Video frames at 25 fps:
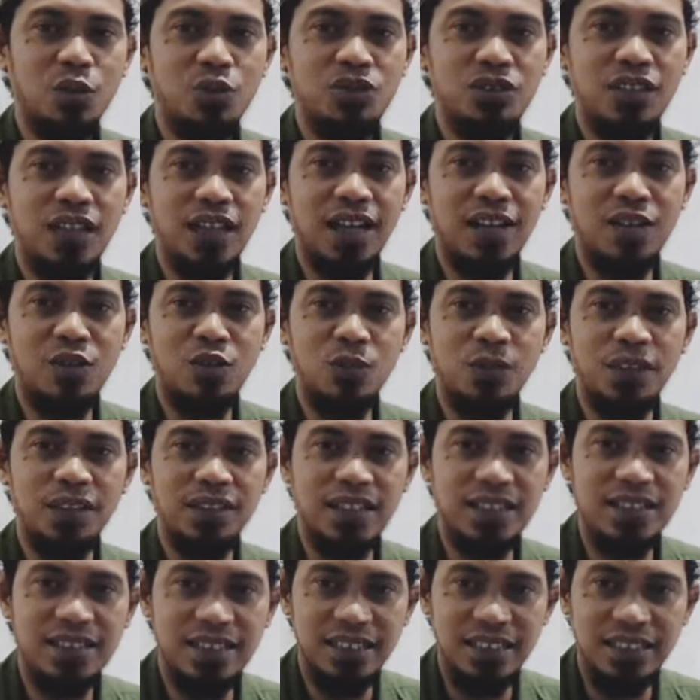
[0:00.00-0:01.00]
hujah
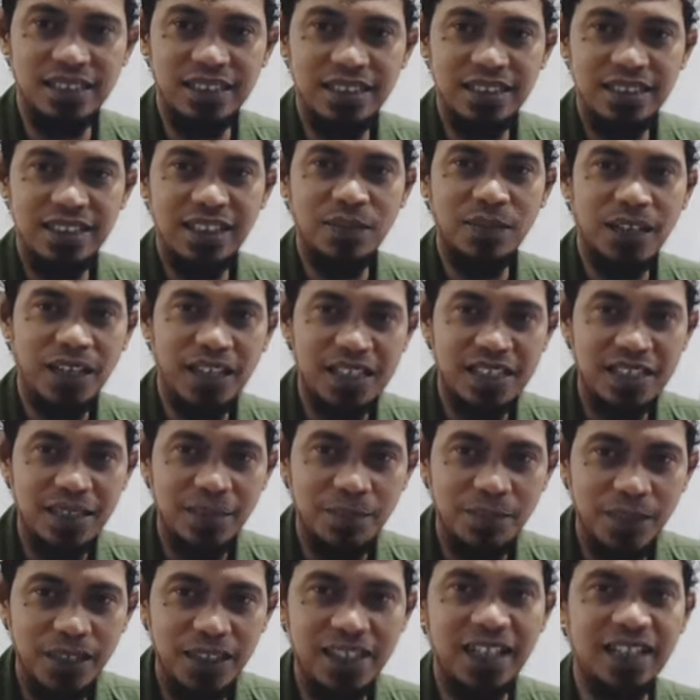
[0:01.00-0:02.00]
argumentasi yang mereka
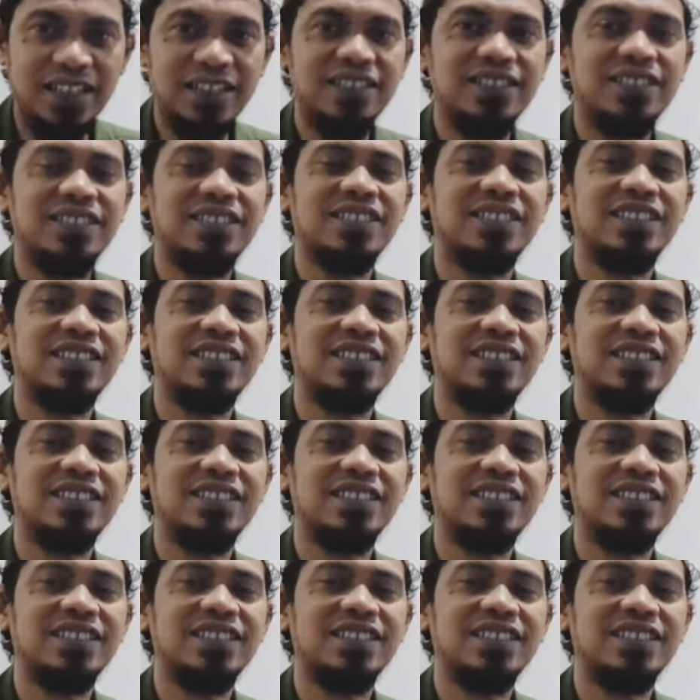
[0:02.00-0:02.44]
sampaikan